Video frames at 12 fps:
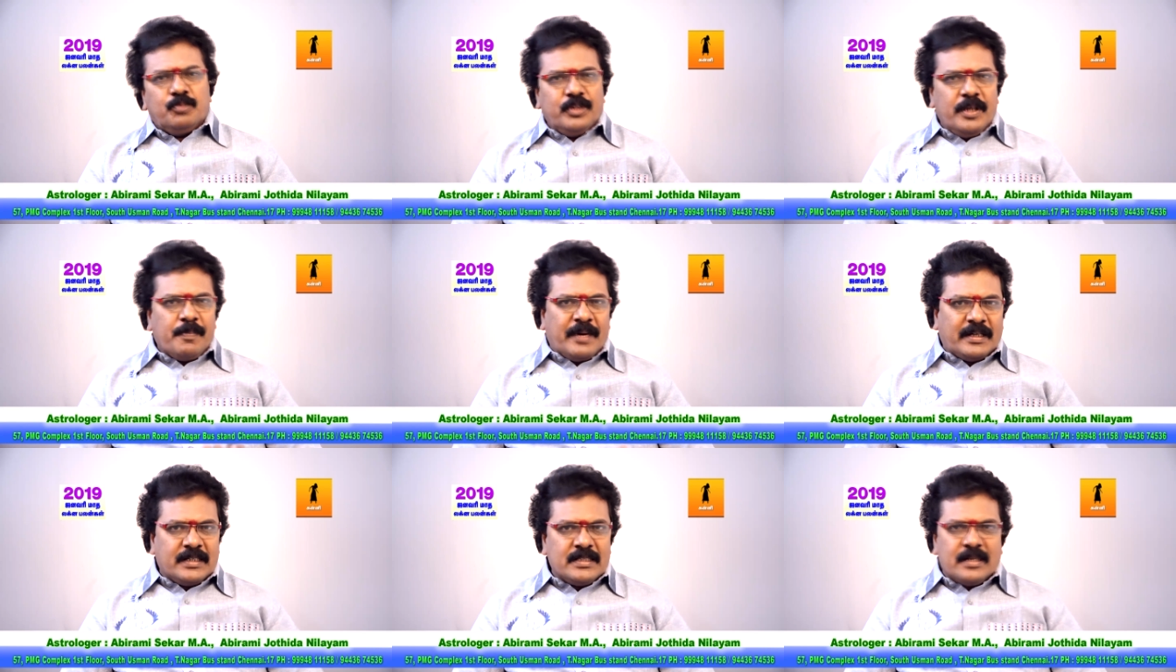புதிய
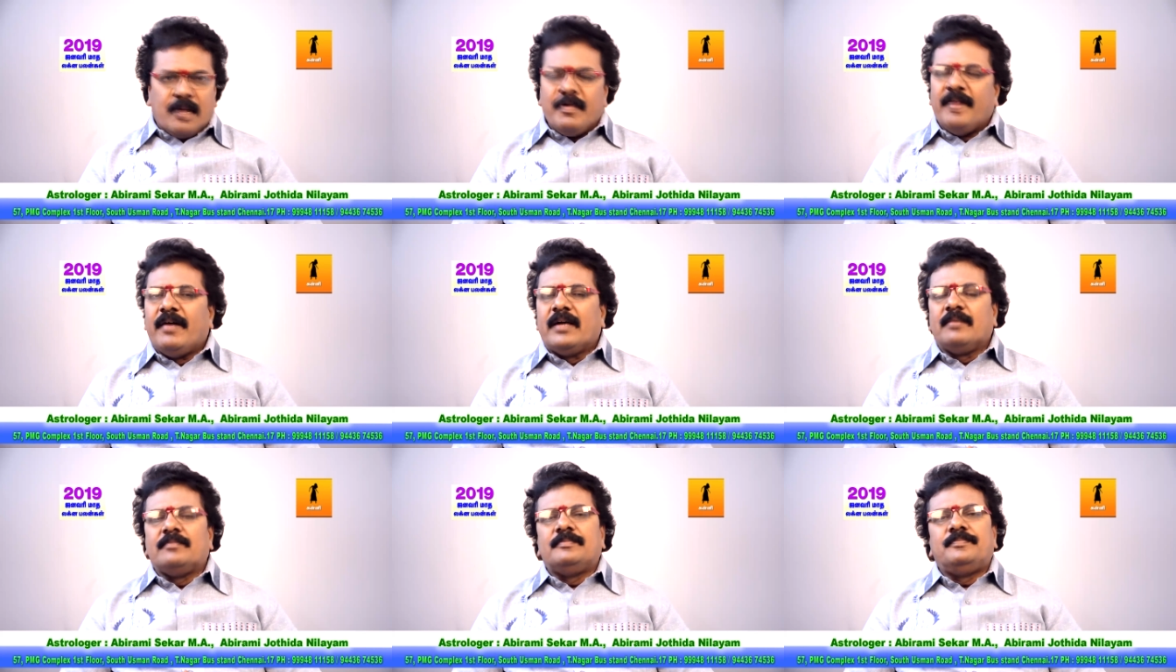பார்ட்னர்
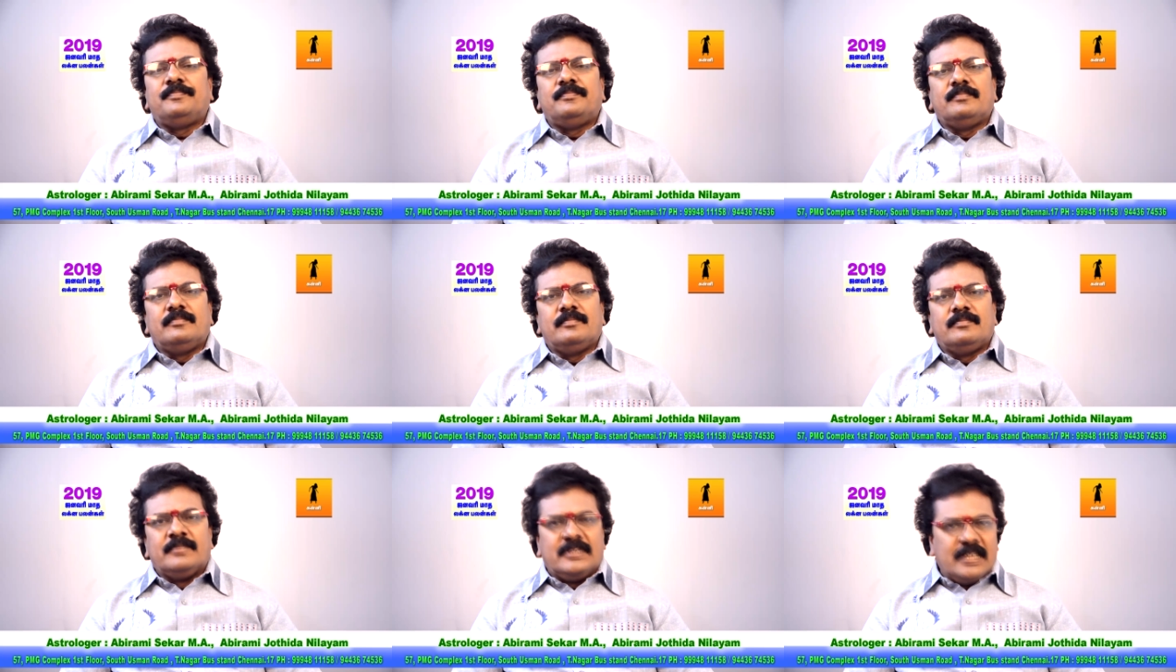அமைவார்
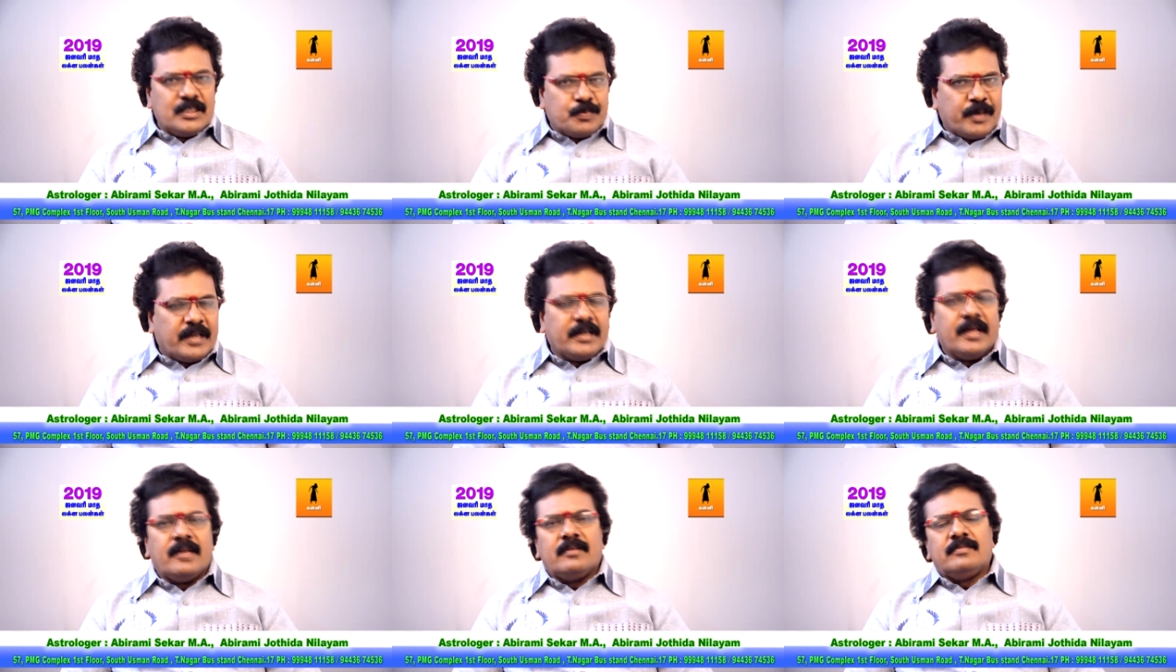பிஸ்னஸ்
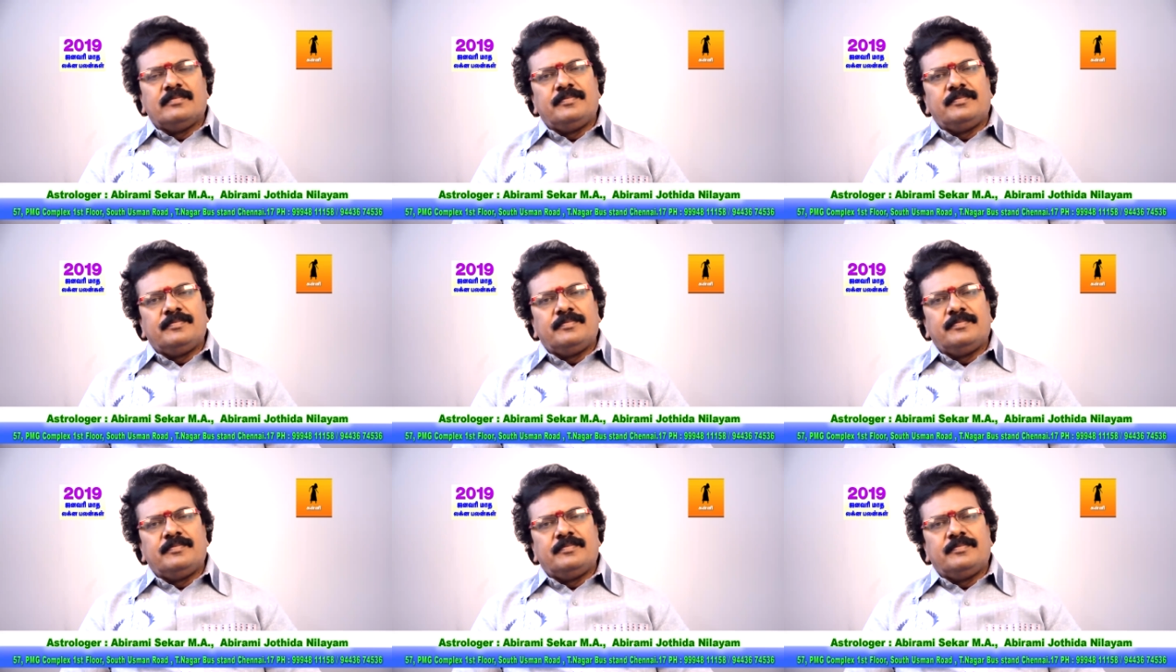பார்ட்னர்